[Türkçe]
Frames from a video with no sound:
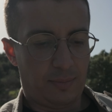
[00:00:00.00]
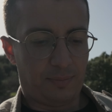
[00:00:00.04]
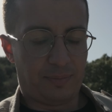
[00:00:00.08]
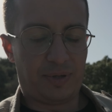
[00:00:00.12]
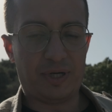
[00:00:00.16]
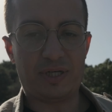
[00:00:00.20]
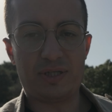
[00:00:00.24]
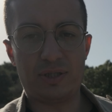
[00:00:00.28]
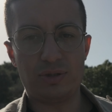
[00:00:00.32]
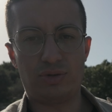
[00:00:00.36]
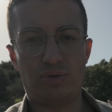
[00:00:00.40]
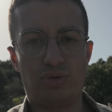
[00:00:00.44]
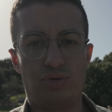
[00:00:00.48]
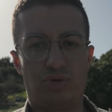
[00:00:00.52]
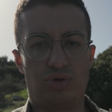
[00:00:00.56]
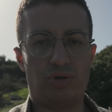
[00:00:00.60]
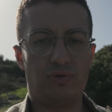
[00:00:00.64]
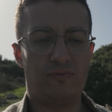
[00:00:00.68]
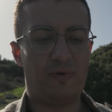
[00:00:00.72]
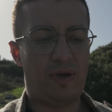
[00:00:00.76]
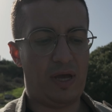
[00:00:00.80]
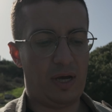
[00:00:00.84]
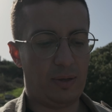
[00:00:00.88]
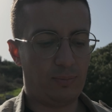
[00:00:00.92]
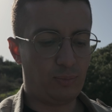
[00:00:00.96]
Pocket 3'ün
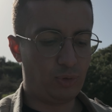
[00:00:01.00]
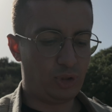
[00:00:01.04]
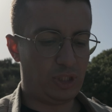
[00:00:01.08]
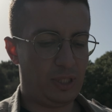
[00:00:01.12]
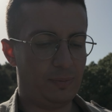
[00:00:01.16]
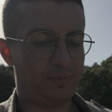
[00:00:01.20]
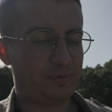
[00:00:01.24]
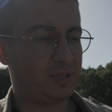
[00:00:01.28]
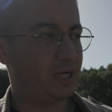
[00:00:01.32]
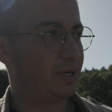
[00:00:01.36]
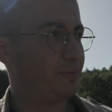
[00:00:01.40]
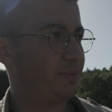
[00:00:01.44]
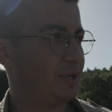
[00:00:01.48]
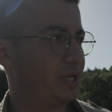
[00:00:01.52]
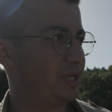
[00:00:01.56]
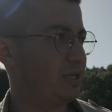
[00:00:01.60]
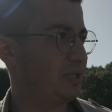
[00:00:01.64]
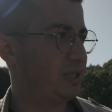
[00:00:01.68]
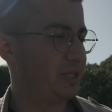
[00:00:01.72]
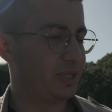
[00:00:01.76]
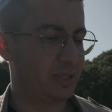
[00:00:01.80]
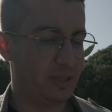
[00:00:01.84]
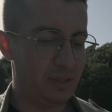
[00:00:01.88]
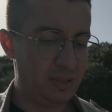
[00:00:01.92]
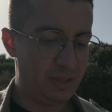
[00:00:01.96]
veya bu tip
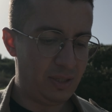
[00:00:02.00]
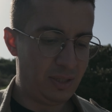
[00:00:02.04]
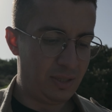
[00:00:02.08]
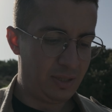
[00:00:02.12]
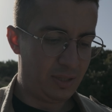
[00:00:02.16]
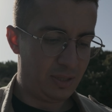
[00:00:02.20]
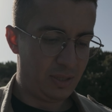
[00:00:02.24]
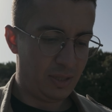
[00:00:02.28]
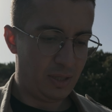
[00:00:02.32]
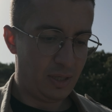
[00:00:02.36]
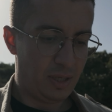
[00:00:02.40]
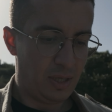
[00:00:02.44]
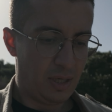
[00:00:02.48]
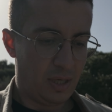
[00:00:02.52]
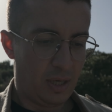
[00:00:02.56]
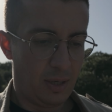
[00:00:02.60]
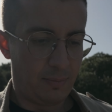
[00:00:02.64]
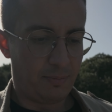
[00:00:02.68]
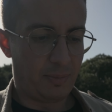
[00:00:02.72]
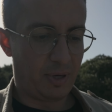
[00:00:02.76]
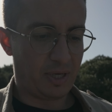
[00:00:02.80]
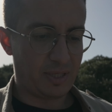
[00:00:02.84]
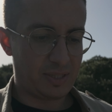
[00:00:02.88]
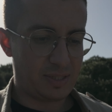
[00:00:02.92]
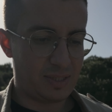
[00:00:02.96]
kameraların
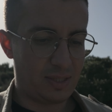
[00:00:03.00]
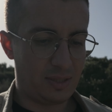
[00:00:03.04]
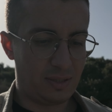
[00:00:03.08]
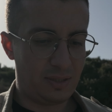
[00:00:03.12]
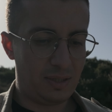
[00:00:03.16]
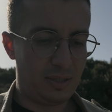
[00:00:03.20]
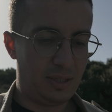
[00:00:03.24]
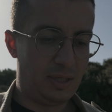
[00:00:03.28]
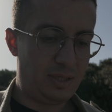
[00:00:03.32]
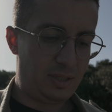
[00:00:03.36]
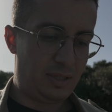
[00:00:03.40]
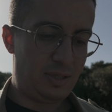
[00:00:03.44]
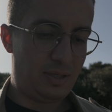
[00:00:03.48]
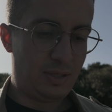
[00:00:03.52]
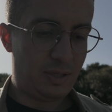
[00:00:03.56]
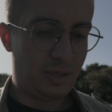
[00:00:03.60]
maksadı da